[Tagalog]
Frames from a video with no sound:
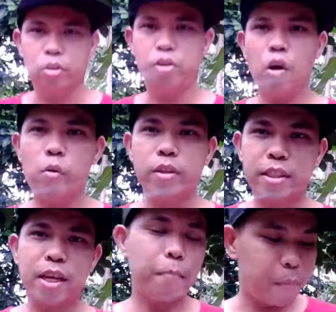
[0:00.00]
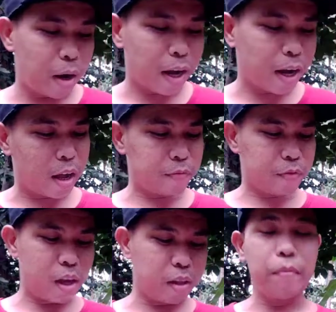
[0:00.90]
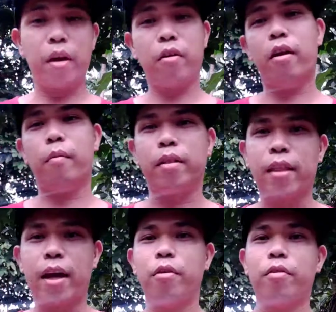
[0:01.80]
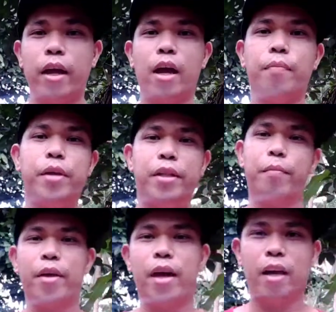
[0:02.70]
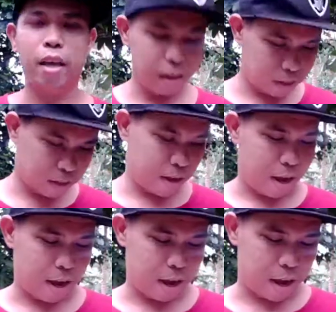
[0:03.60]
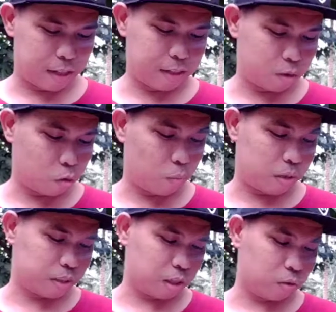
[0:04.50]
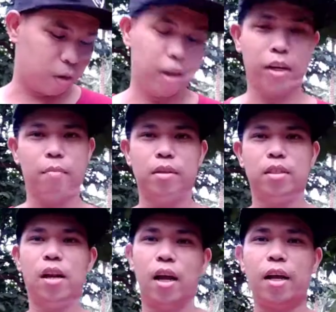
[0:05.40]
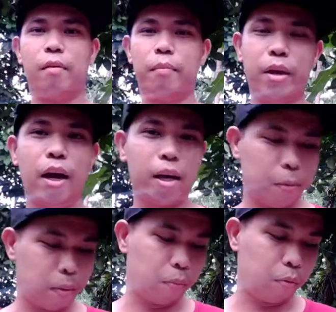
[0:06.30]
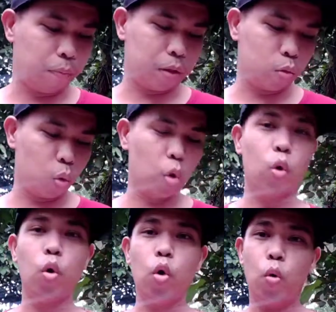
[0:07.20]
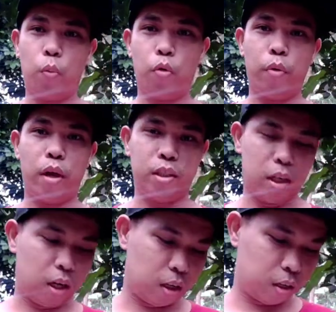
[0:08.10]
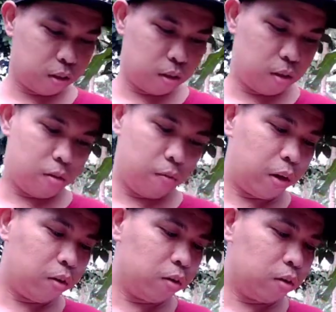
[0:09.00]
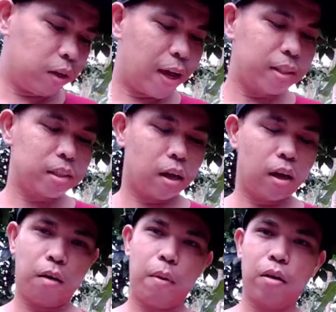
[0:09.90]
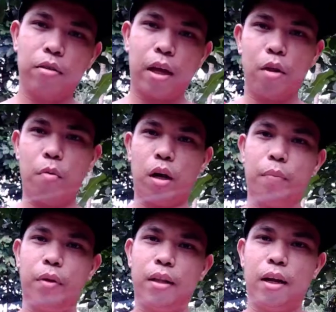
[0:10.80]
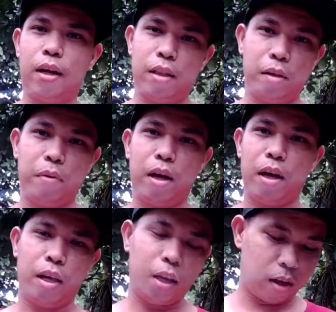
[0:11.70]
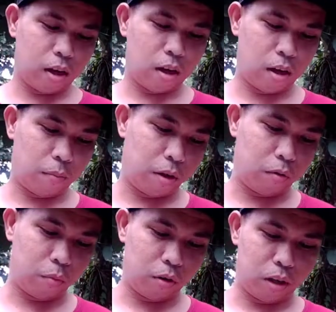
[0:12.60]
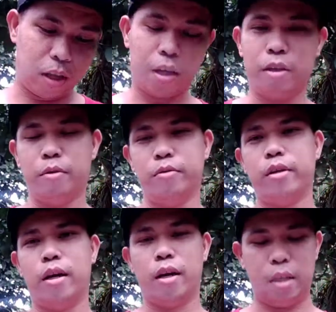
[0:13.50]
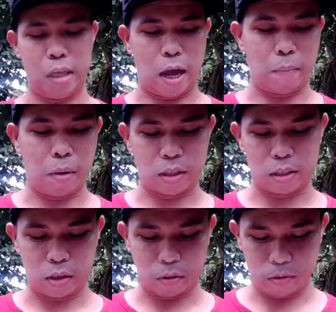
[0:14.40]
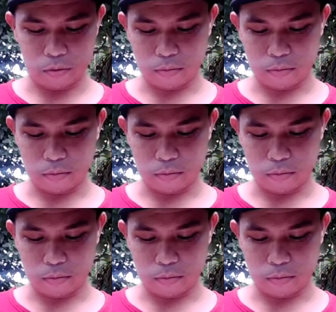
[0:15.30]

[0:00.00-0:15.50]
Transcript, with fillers: Yo, what's up mga ka-update? Meron na naman tayong i-update na biyahe. At itong bus na to ay naglabas na nilang ka ng biyahe patungong probensya. Pero guys, uh, bago tayo mag-update ng ating biyahe, uh, meron muna tayong uh, i-unbox ngayon.